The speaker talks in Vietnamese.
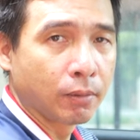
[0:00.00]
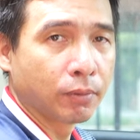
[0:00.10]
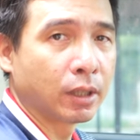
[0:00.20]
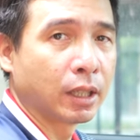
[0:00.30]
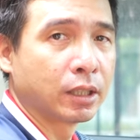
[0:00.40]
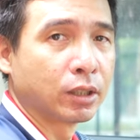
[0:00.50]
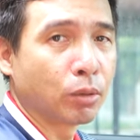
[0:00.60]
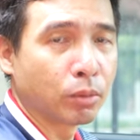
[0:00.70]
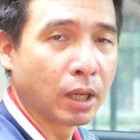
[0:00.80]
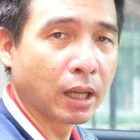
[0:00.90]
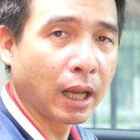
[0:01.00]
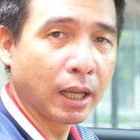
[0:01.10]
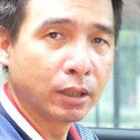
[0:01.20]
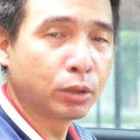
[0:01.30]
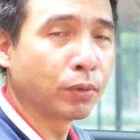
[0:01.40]
Vâng, để sử dụng được
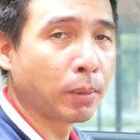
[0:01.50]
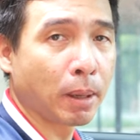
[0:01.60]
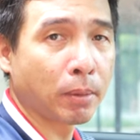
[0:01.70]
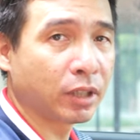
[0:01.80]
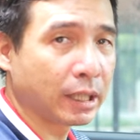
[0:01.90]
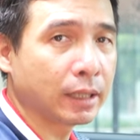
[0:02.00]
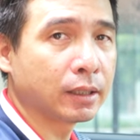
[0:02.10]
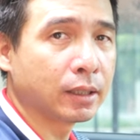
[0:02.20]
cái ứng dụng Vietmap Connect ấy,